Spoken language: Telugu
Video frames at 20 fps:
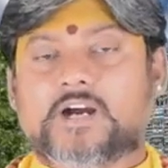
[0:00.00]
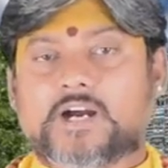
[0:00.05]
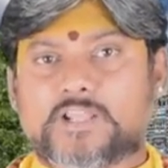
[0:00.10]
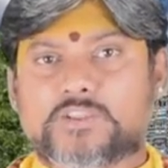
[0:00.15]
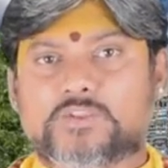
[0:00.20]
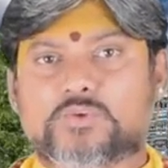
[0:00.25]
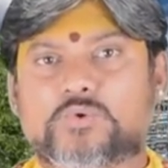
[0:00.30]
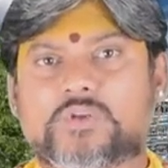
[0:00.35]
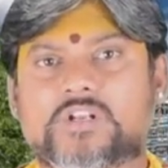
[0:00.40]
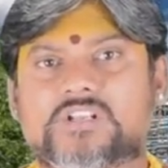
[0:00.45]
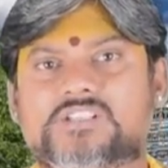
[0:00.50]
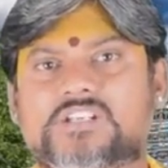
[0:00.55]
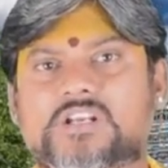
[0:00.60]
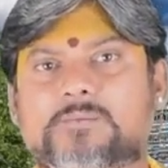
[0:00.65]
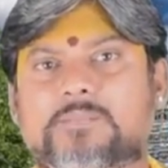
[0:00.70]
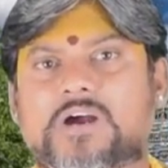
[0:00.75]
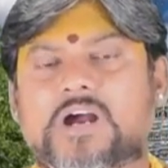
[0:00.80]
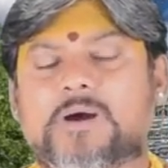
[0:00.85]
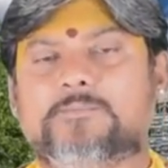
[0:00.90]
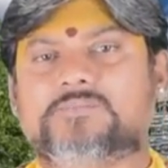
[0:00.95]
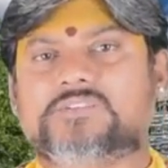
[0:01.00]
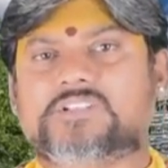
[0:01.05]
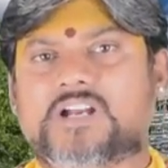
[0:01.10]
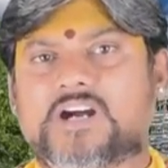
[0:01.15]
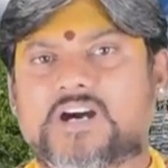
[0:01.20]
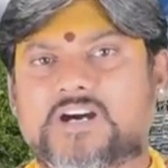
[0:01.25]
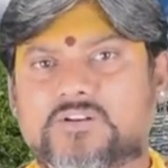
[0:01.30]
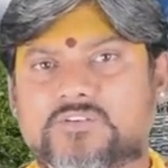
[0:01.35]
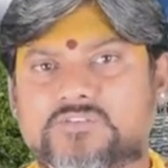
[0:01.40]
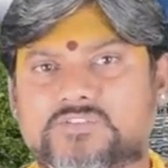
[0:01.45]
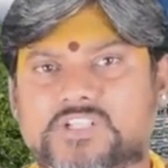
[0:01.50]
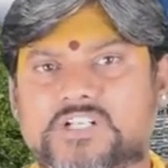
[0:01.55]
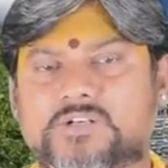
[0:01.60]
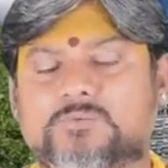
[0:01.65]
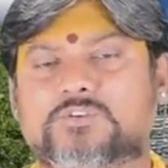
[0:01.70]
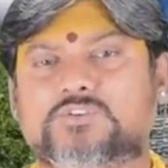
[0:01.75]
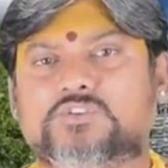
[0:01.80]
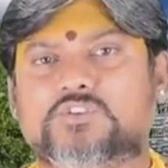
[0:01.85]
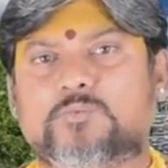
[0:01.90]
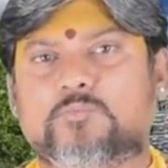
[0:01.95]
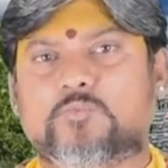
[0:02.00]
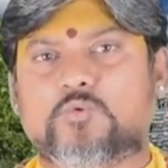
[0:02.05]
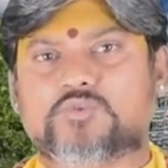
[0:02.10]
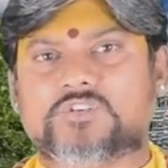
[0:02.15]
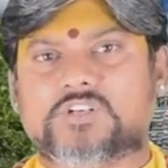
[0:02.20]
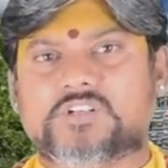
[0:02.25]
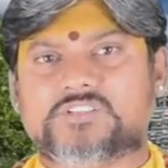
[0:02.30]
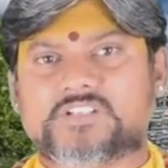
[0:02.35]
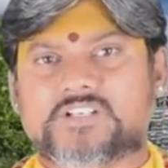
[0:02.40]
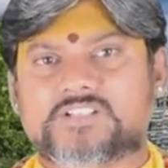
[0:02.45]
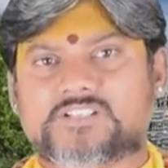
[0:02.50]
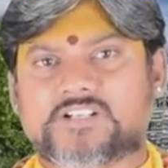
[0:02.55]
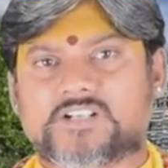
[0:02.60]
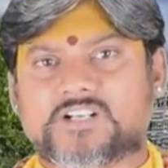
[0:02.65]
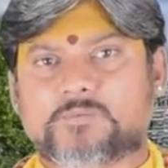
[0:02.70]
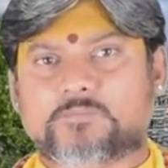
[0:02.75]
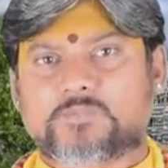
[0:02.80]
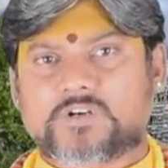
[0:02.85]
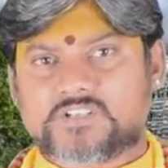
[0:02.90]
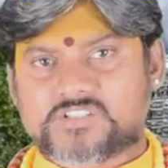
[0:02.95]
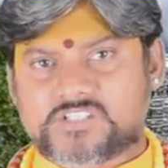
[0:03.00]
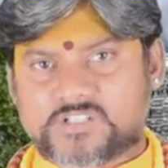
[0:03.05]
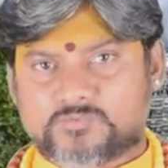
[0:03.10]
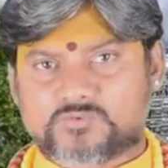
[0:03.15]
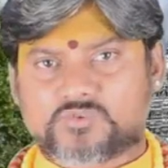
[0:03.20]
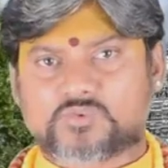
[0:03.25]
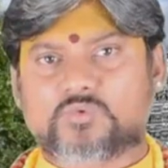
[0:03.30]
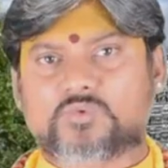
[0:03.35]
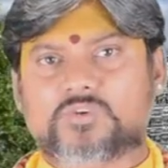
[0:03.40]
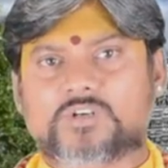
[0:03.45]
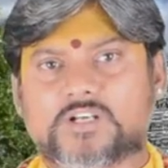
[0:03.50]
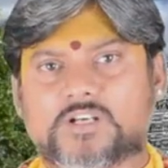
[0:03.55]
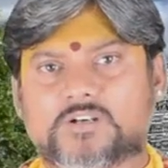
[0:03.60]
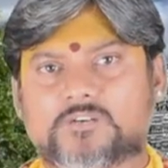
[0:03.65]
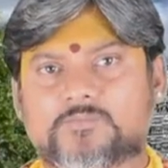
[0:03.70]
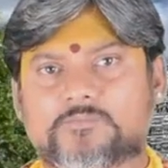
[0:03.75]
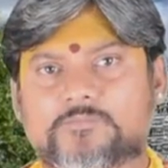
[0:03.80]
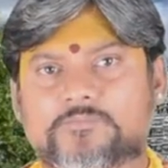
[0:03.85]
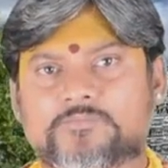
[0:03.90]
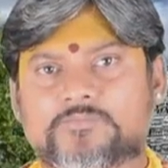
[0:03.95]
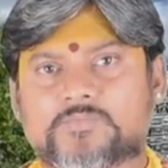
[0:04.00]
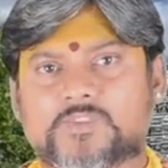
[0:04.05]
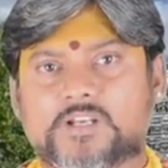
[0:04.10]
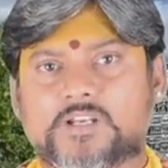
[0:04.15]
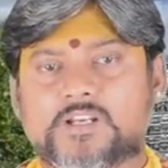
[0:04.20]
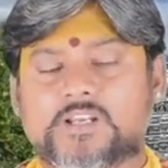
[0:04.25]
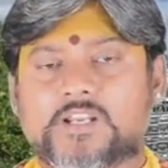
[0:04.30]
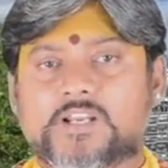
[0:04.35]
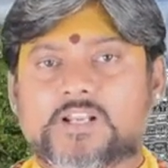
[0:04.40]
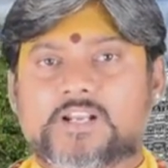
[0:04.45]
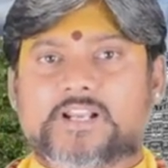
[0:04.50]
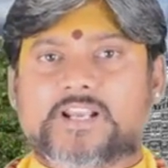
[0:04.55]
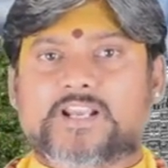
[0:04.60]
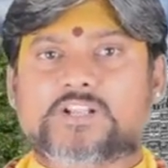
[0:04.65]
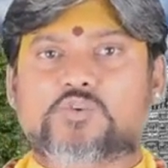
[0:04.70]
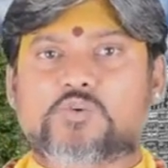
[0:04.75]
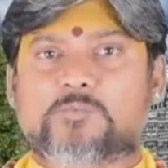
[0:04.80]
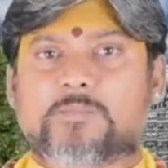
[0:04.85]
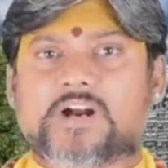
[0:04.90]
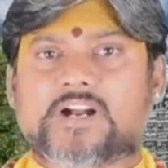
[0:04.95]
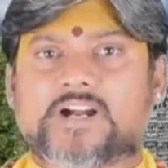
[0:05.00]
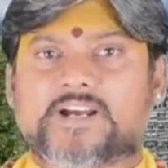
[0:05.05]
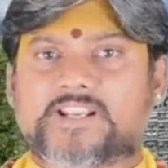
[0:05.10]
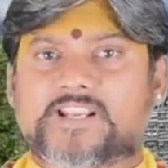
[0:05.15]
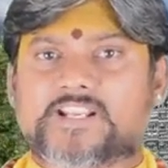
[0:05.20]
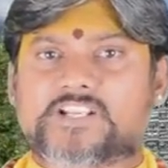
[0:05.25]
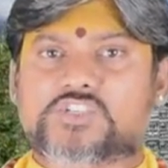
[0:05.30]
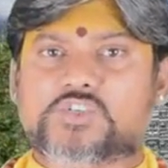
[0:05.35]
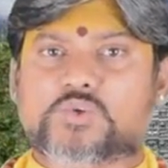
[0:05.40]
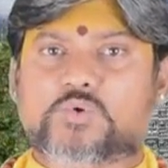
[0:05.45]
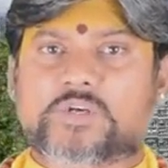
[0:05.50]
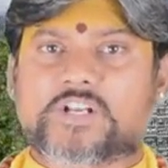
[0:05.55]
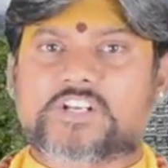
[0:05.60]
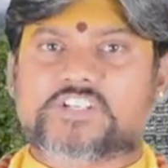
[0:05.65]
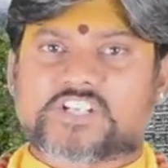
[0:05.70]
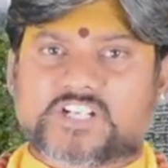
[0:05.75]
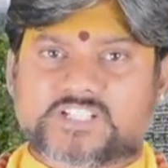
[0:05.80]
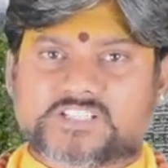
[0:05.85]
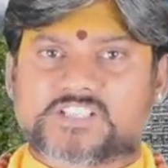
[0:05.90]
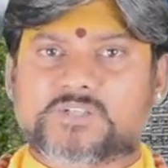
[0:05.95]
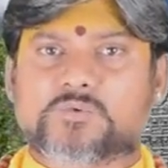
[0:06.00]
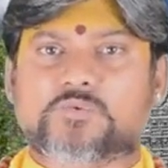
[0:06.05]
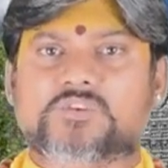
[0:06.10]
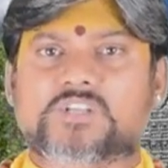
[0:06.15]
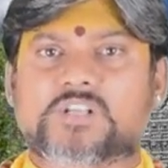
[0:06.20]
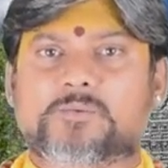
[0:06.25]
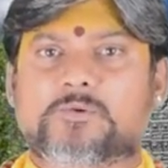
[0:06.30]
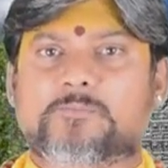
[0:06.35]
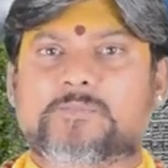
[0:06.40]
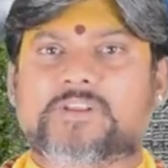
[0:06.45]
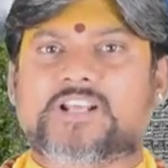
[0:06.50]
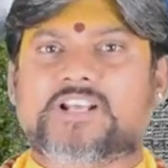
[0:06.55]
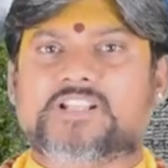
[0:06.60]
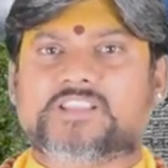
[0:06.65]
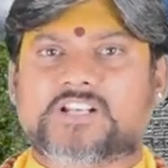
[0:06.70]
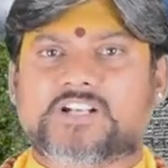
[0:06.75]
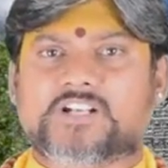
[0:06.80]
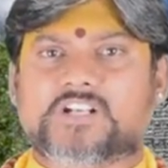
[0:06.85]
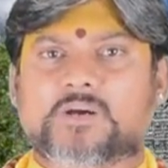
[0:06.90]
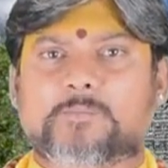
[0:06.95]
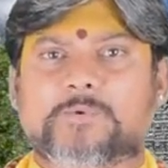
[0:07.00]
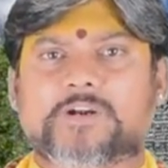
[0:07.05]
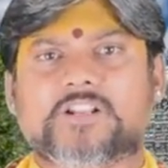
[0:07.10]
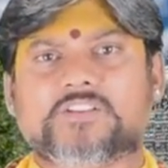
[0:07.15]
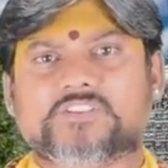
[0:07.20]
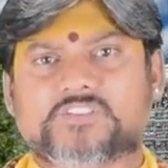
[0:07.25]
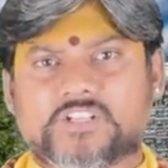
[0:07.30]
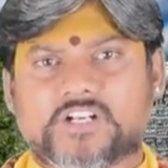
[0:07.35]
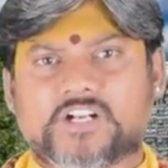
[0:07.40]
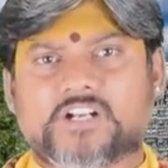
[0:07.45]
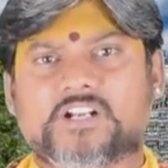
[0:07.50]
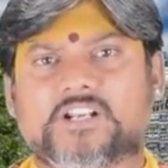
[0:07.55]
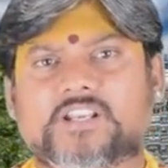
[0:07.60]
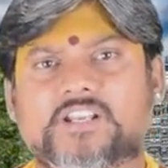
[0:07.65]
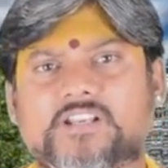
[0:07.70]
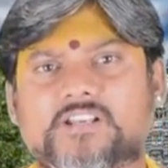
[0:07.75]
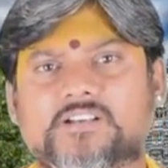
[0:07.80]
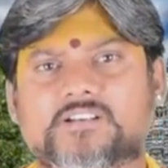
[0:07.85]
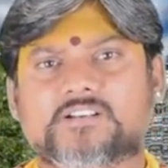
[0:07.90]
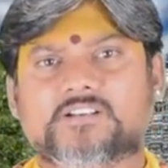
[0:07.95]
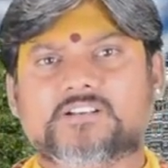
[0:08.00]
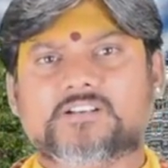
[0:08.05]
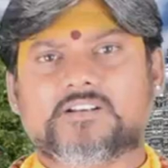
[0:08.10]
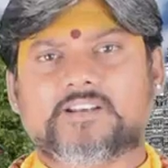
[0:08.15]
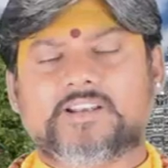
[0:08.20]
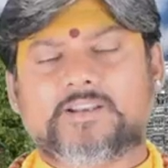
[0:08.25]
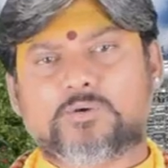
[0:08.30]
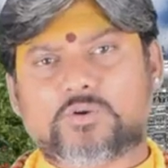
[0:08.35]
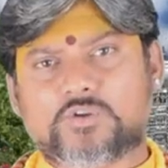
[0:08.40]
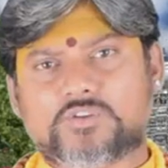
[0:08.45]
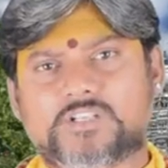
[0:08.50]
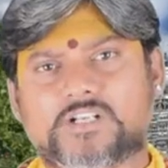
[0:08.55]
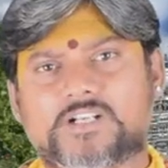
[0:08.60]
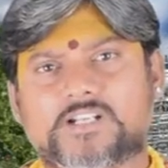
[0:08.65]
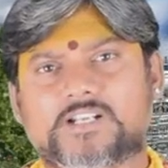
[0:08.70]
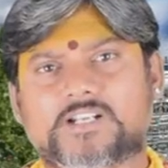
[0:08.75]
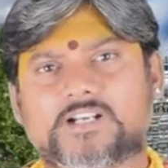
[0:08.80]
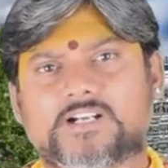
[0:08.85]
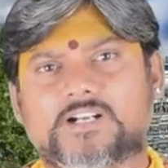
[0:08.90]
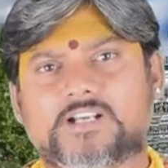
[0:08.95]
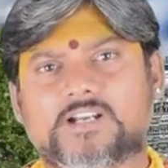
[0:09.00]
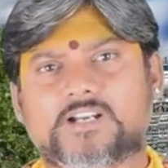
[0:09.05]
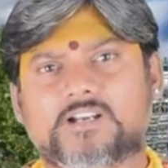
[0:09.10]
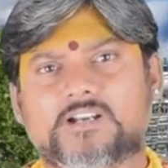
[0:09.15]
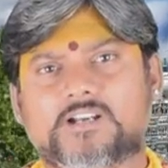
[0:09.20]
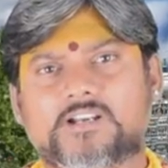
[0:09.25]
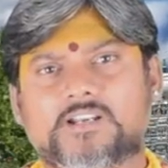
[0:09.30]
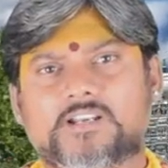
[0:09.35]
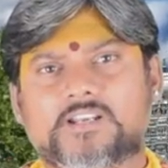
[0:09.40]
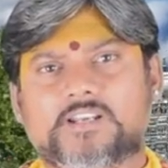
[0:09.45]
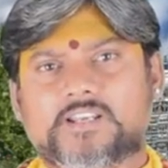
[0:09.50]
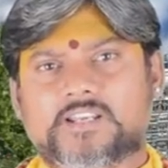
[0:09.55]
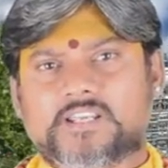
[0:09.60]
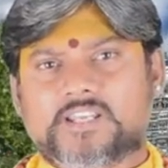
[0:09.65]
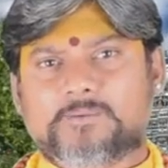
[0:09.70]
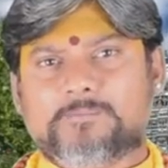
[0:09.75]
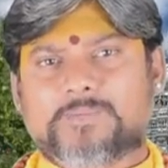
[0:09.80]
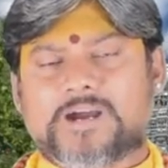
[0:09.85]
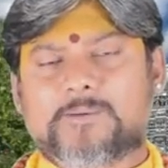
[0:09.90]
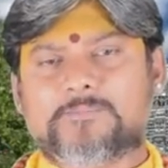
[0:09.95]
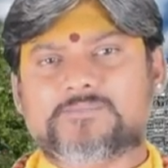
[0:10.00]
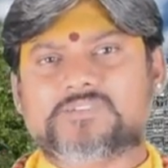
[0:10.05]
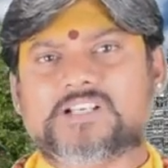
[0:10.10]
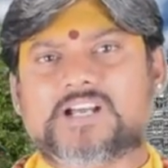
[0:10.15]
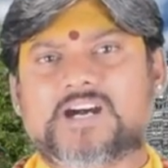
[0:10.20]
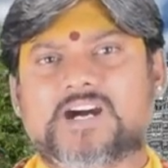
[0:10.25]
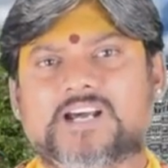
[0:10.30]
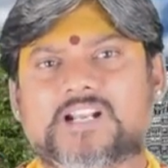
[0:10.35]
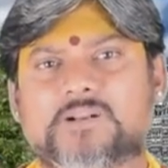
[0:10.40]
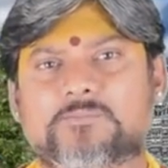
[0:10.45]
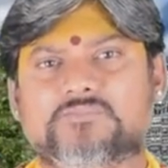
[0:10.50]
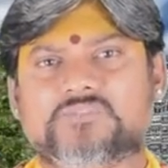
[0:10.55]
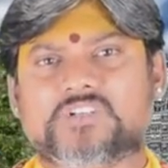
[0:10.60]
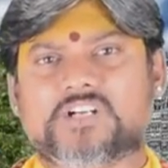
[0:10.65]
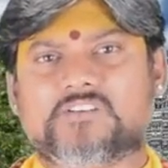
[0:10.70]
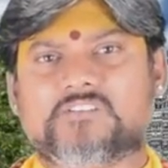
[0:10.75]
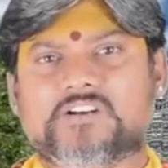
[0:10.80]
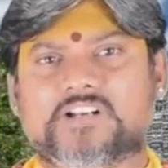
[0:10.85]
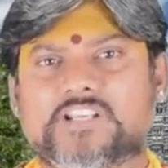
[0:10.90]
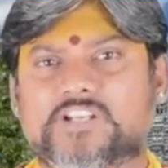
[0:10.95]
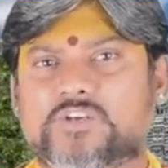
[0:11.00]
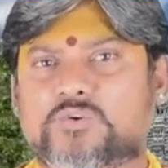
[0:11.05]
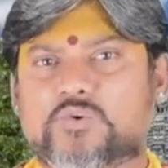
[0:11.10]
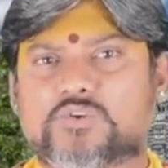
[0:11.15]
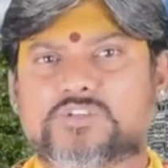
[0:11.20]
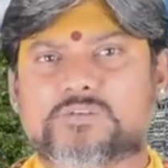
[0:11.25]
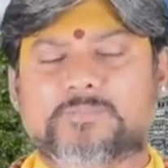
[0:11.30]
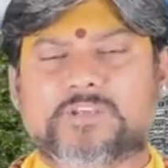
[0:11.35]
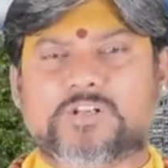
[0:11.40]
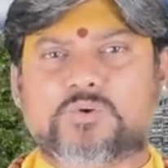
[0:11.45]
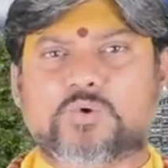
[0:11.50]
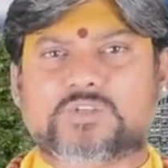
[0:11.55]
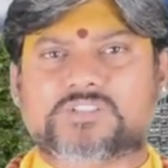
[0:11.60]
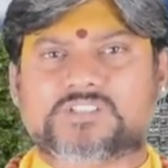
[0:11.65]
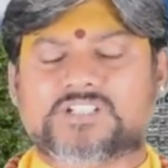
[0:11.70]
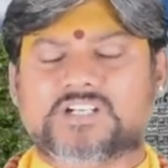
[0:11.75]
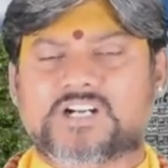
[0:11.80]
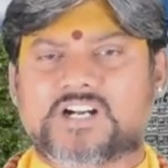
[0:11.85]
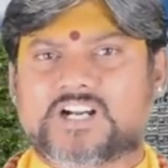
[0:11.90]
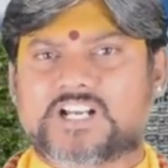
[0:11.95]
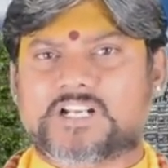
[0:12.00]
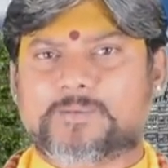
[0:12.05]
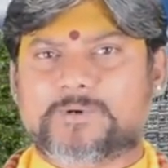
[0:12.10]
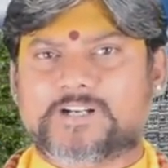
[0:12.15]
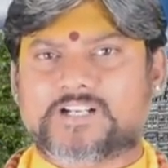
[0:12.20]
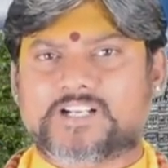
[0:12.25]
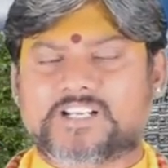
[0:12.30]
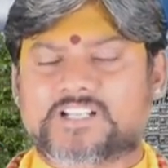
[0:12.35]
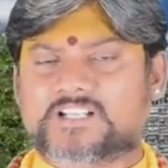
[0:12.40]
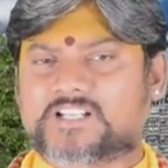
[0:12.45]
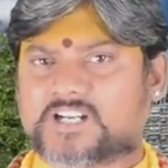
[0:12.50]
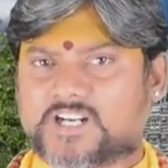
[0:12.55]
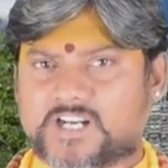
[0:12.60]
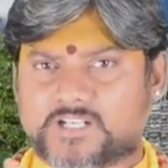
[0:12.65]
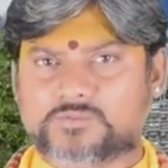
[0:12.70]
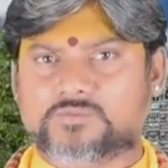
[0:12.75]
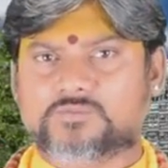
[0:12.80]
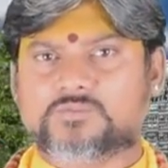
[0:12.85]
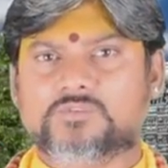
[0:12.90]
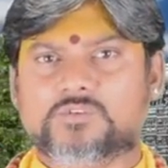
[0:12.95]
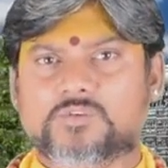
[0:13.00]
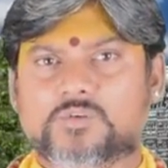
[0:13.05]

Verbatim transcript: అందుగురించే మాంసాహారం తినవద్దు పూజలు చేసేటప్పుడు అని చెప్తూ ఉంటారు లేదు మాకు అరిగించుకునే శక్తి ఉంది మేము ఇదే తింటామంటే తినండి ఎవరొద్దన్నారు ఇక్కడ ఈ మాంసాహారం తినడం అని ఈరోజు మీరు కొత్తగా కనిపెట్టింది కాదు